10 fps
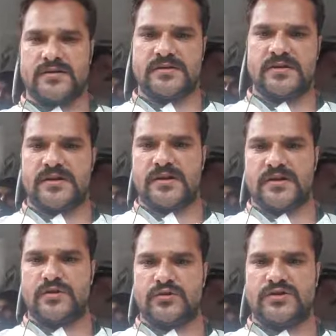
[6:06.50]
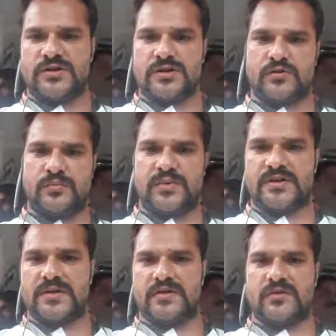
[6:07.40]
कंचन यादव जी
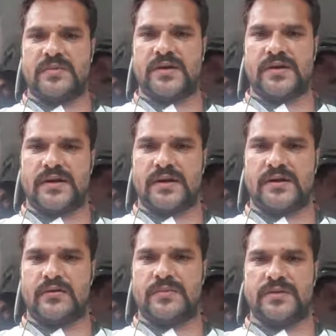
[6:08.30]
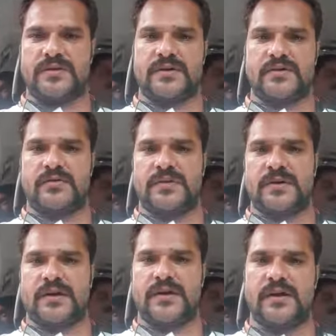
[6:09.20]
उपेंद्र कुमार राय उपेंद्र कुमार
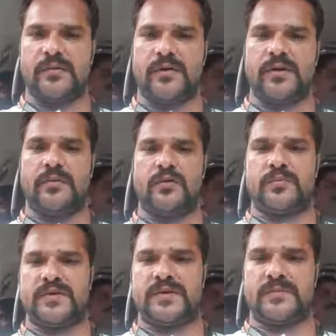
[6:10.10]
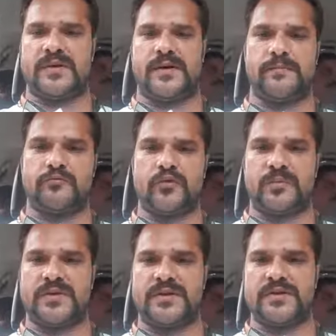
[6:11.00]
राय लव यू लव यू उपेंद्र भैया
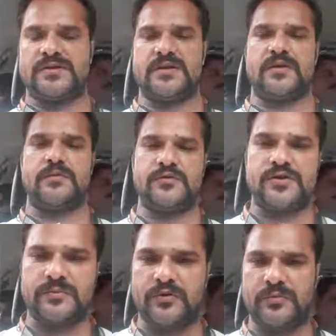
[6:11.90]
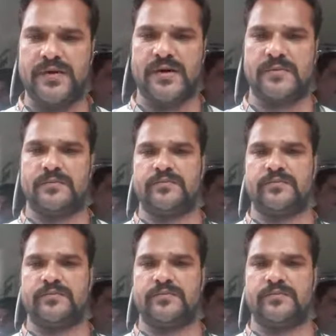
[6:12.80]
उपेंद्र जी लव यू सबको प्रणाम